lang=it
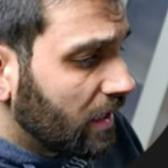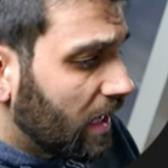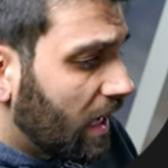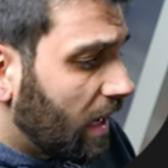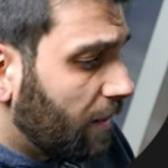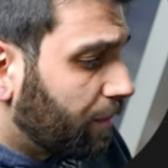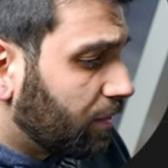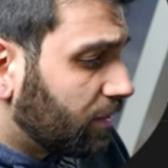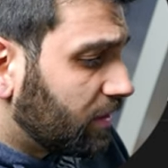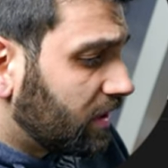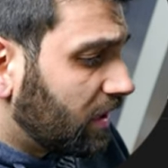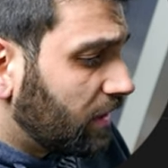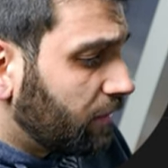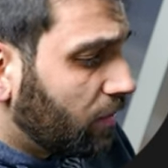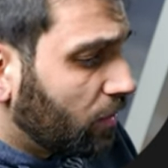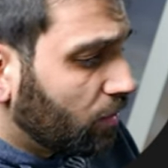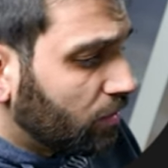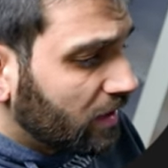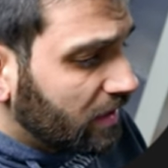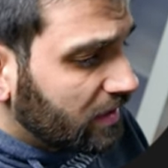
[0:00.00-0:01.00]
È
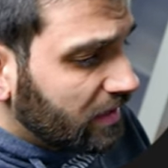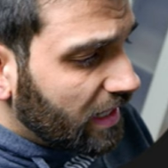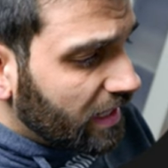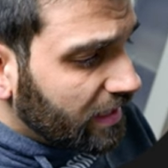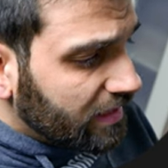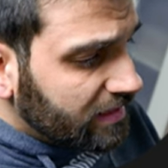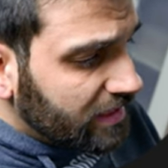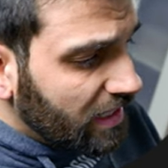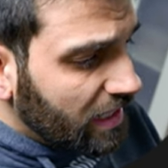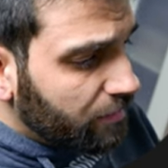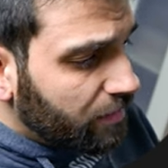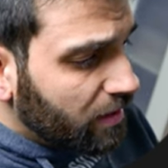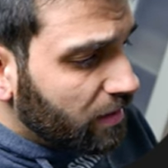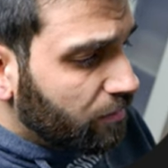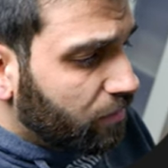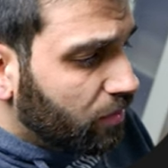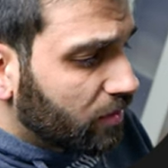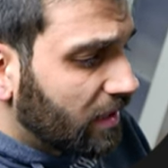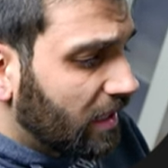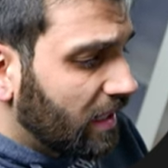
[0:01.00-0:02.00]
possibile utilizzare Excel per
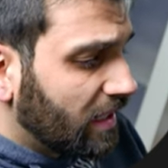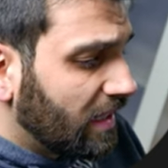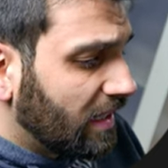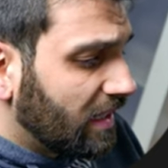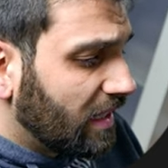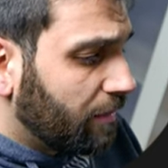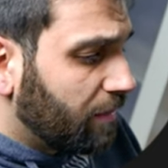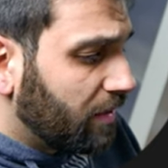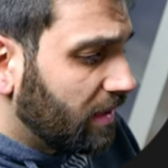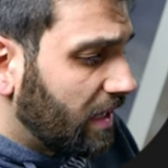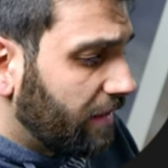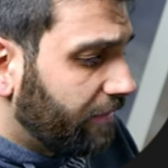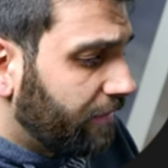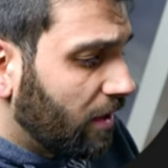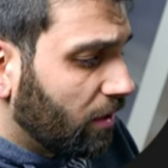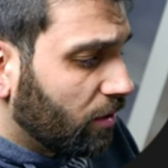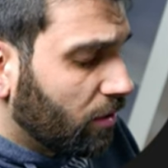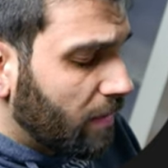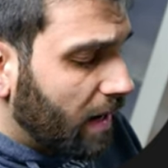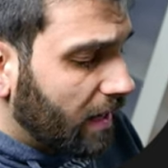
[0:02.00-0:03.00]
importare i dati da PDF
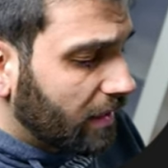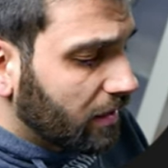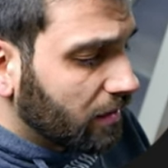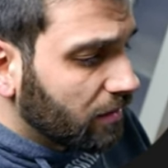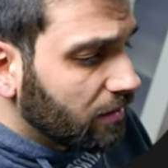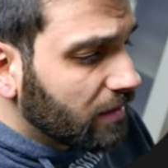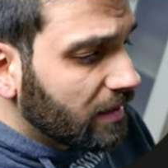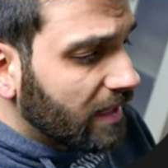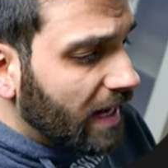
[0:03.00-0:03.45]
in automatico?